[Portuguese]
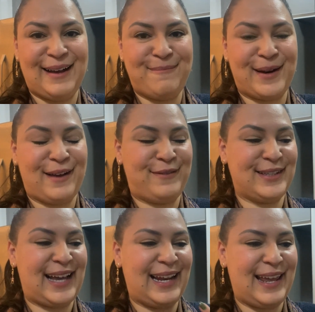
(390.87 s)
para
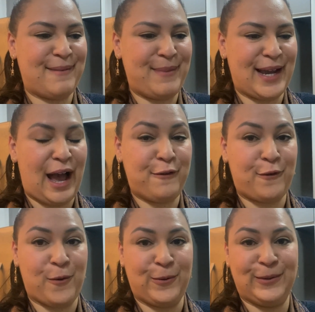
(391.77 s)
fazer a lenha pegar
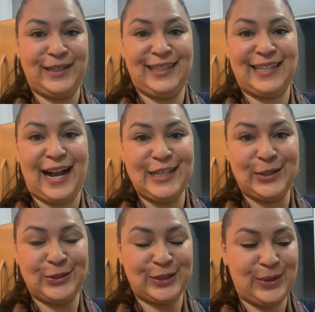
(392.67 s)
fogo. E Dart
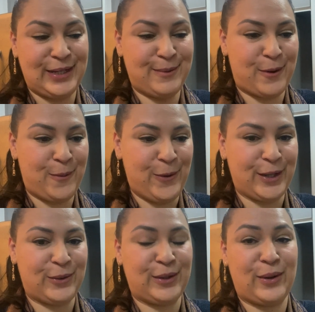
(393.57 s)
hoje não animou
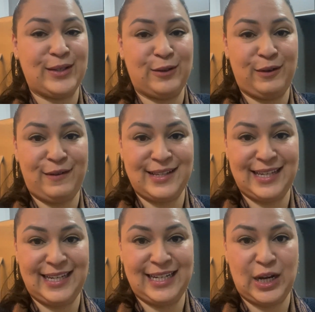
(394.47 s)
muito, então resolvi
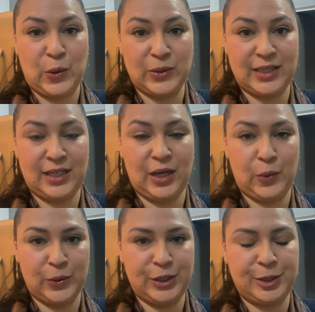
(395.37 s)
fazer aqui na cozinha
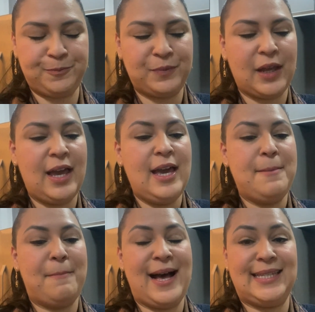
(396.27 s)
hoje.
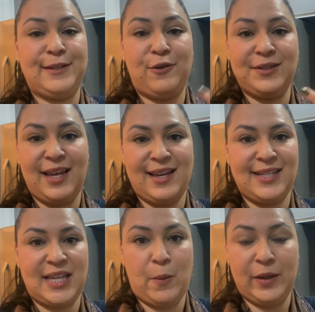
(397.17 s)
Mas se você
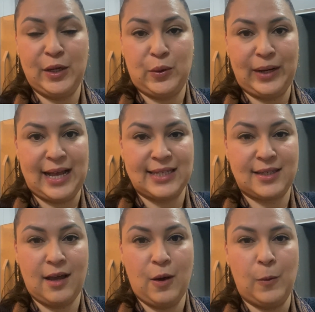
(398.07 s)
quiser uma
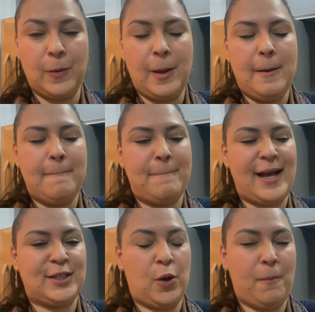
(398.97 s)
decoração
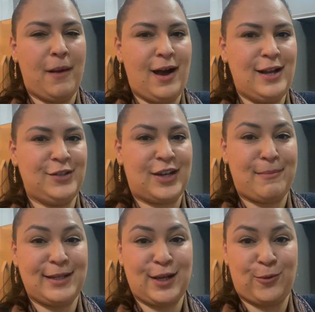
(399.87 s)
mais romântica,
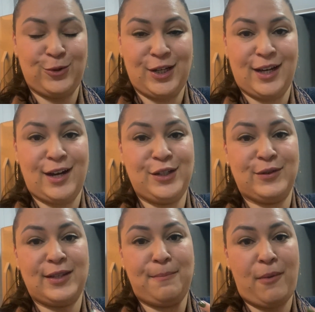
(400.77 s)
mais aconchegante,
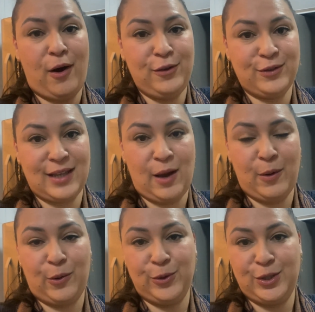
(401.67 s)
você pode usar
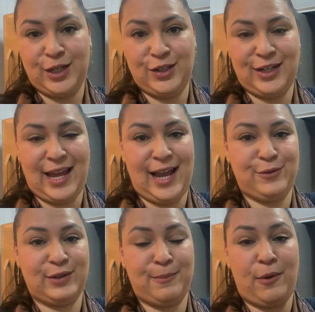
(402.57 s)
uma cortina de LED,
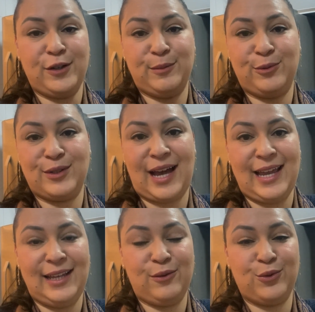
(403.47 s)
você pode usar
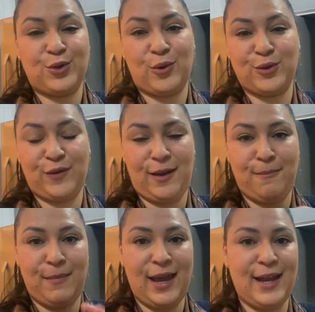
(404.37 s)
aí dos tons
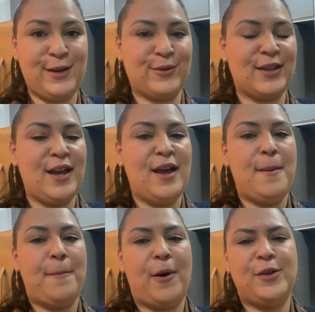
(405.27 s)
vermelhos,
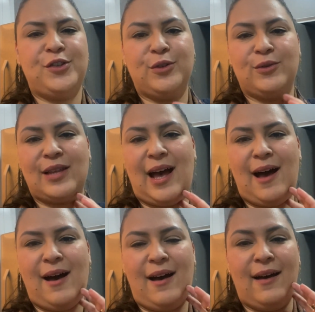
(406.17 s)
pode
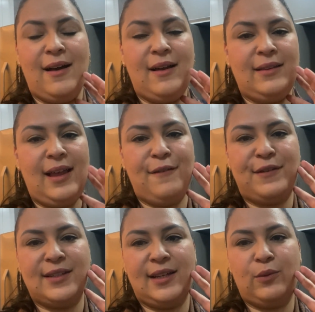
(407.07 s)
usar, né,
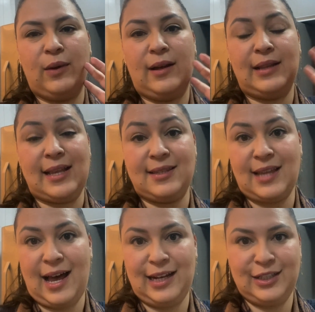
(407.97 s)
fazendo uma, na
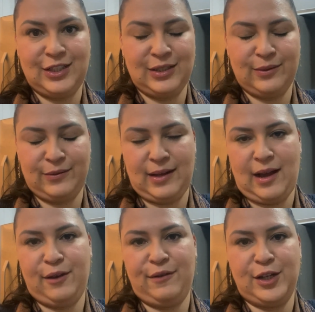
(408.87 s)
sala, no,
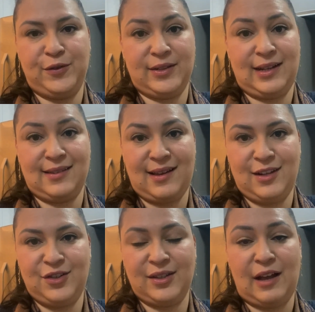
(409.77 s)
ao invés de fazer na sala
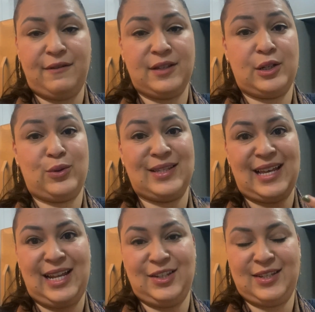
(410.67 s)
de jantar, fazer na sua
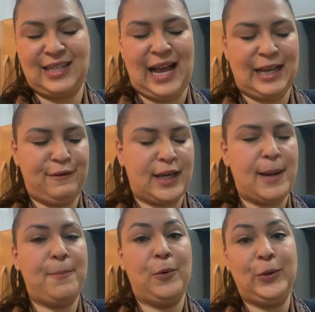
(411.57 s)
sala de estar, que
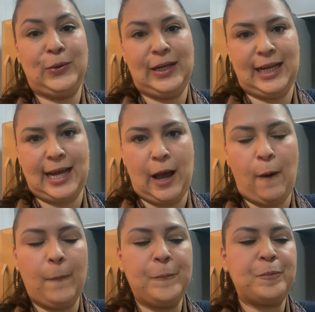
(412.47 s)
fica muito
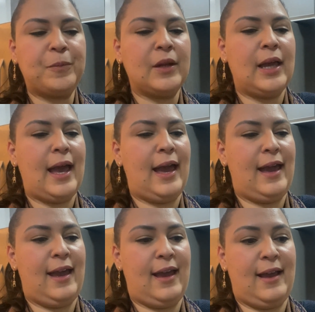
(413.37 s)
legal.
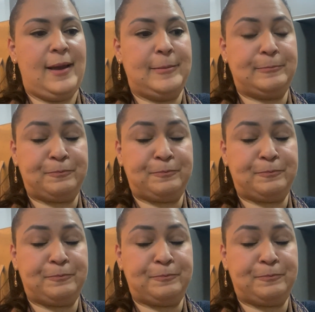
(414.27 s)
É,